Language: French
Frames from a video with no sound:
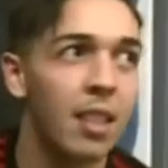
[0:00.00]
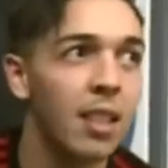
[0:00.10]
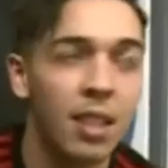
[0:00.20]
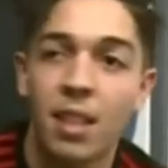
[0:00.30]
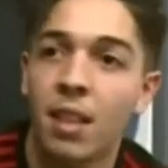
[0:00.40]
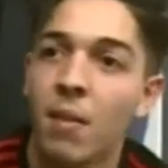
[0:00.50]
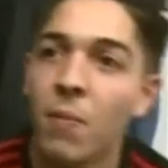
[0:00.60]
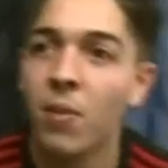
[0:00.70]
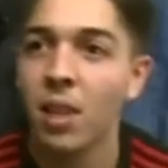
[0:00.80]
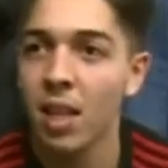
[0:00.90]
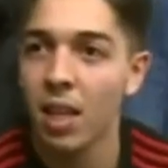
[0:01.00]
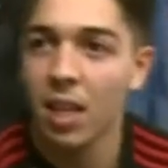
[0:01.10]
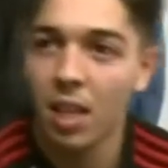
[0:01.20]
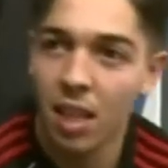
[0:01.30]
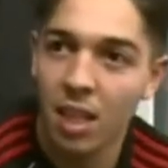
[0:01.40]
Alors que cette histoire, elle date d'il y a
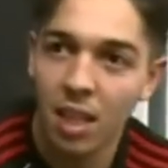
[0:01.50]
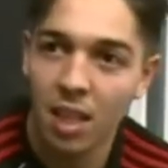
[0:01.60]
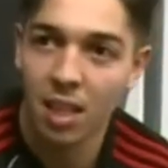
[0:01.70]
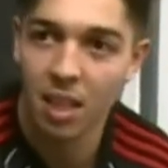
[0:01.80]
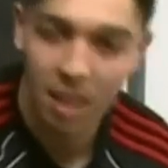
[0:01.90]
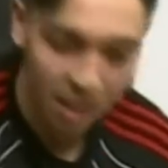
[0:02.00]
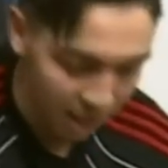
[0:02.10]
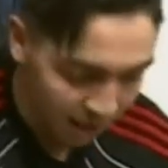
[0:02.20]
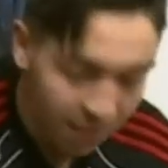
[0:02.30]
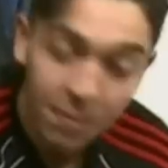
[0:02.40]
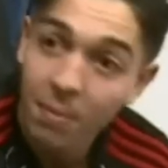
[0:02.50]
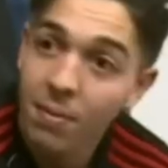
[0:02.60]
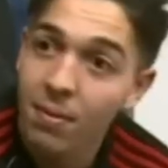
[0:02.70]
9 ou 6 ou 9 ans.